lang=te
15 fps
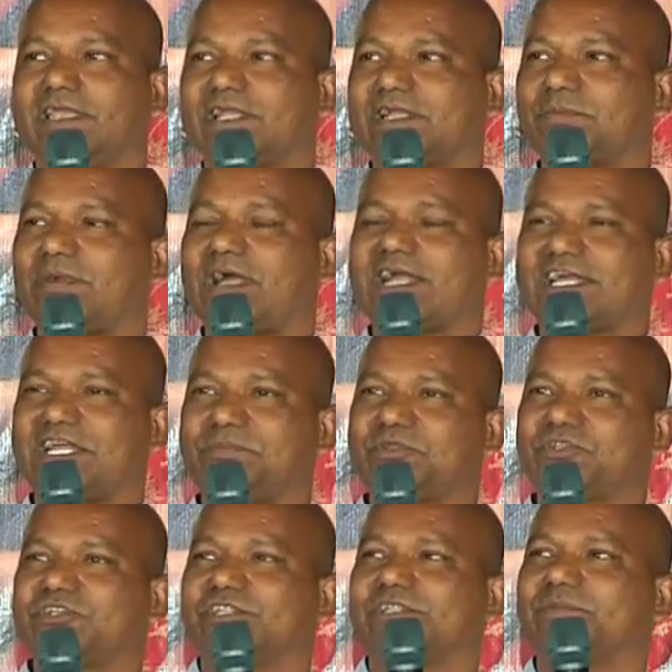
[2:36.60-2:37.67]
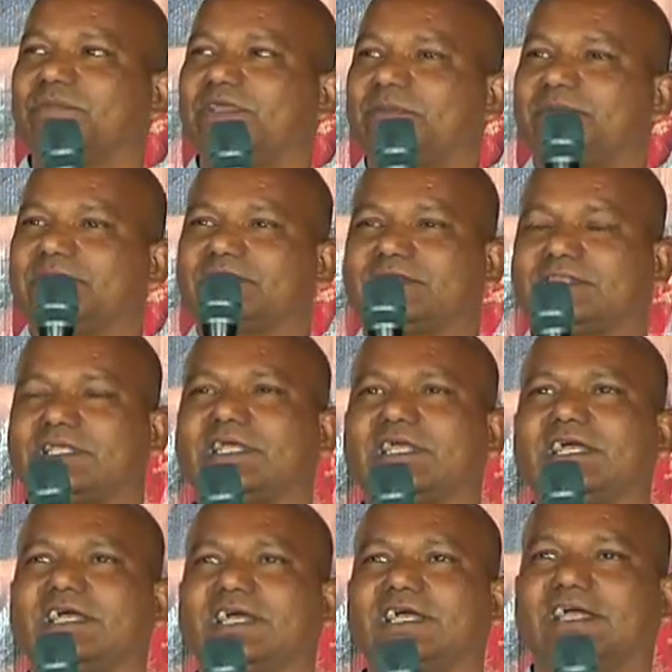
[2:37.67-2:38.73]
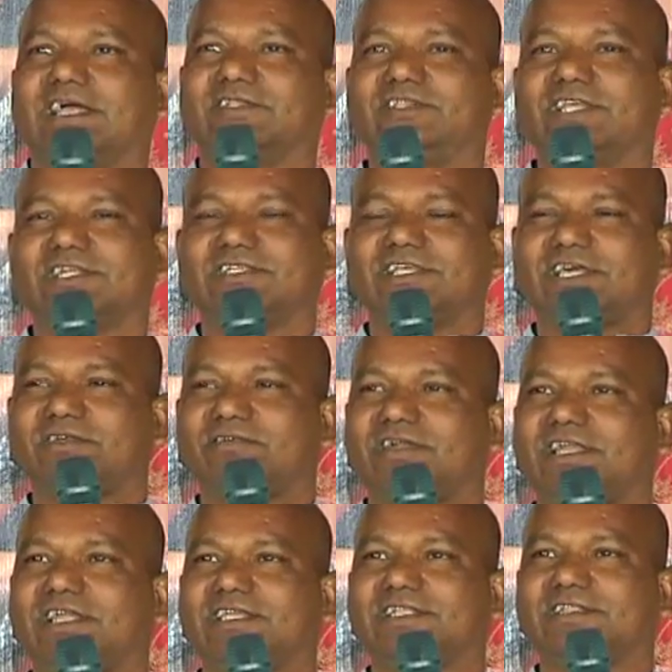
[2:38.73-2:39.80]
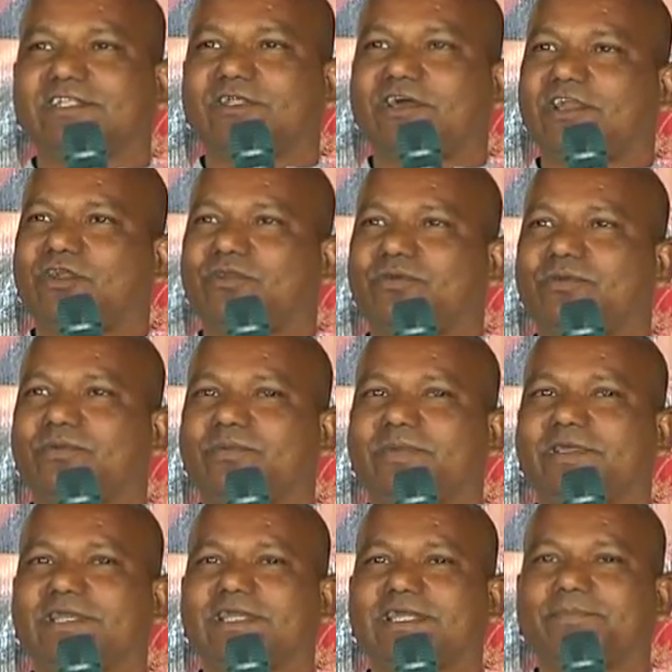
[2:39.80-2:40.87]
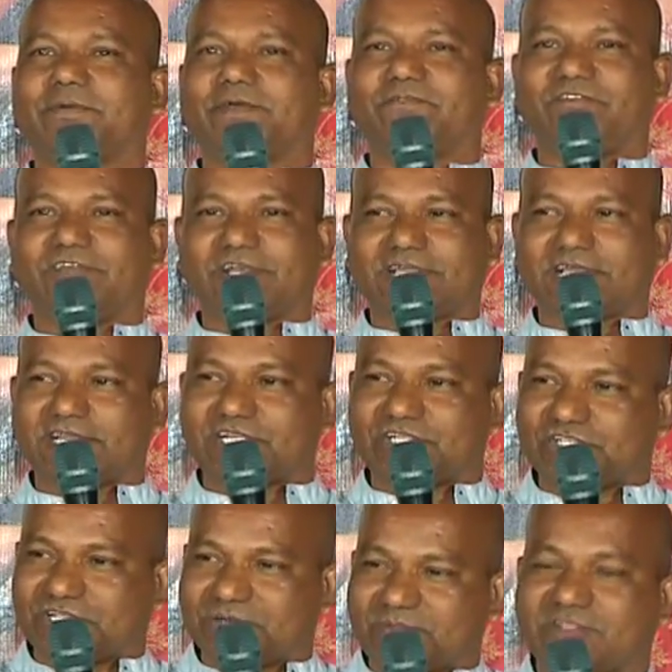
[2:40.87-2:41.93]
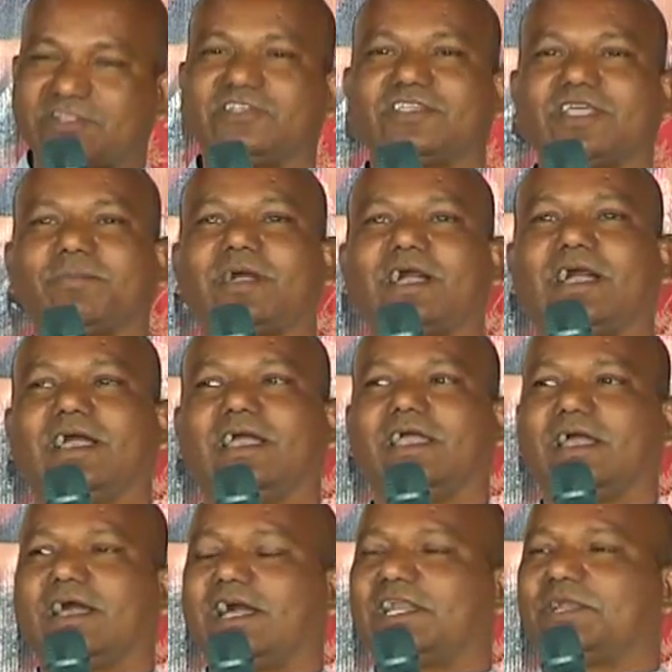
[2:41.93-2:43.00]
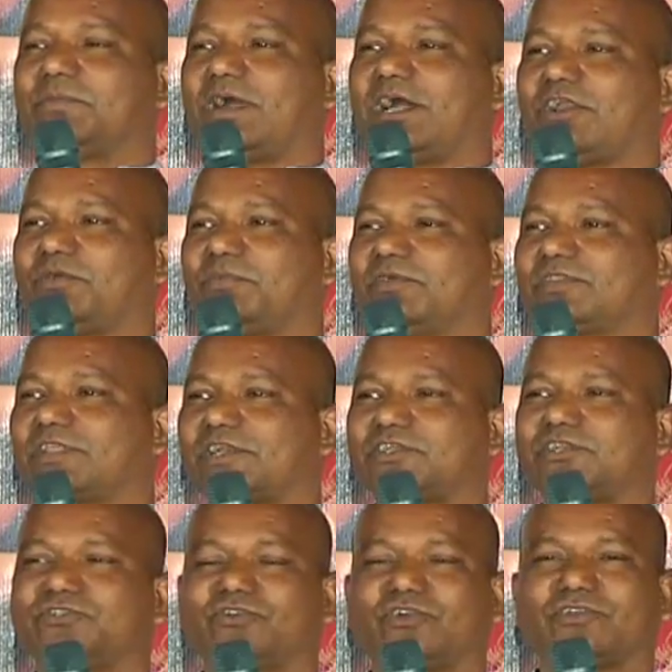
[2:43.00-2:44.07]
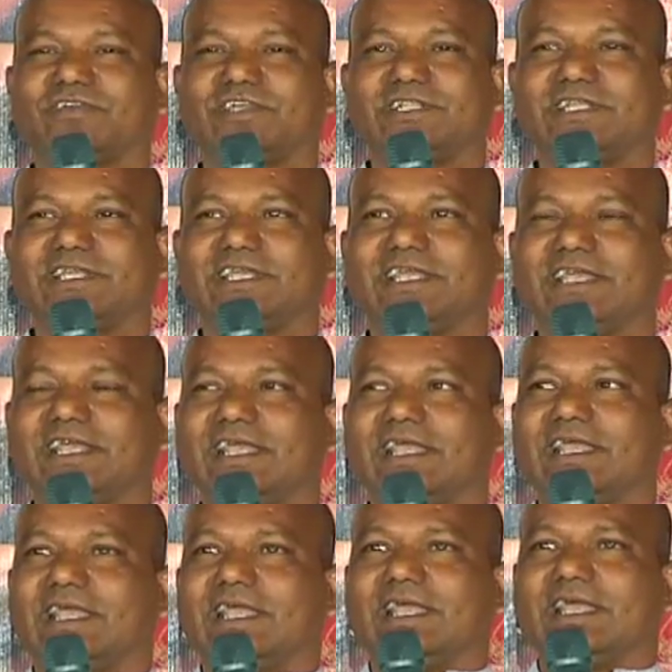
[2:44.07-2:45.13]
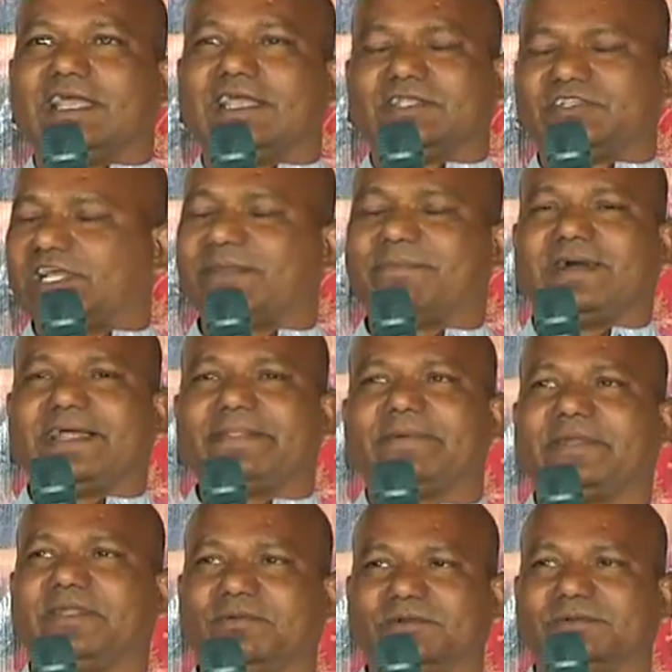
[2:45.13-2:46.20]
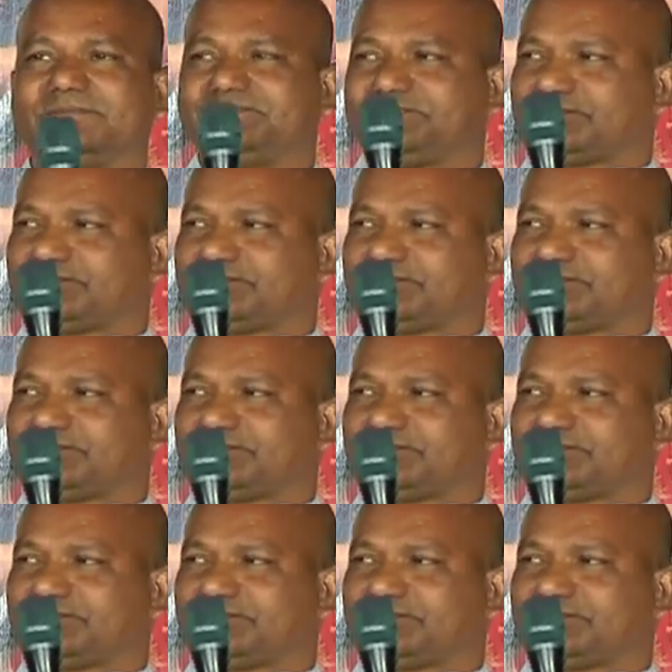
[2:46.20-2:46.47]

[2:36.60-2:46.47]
ఇక మాకు అనిపించింది మేము ఇంత సెన్సార్ వాళ్ళకి ఇంత దారుణమైన ఫీల్ కలిగిన సినిమా తీసామా అని మాలో మేము తర్కించుకోవడం అయింది చాలా బాధపడ్డాము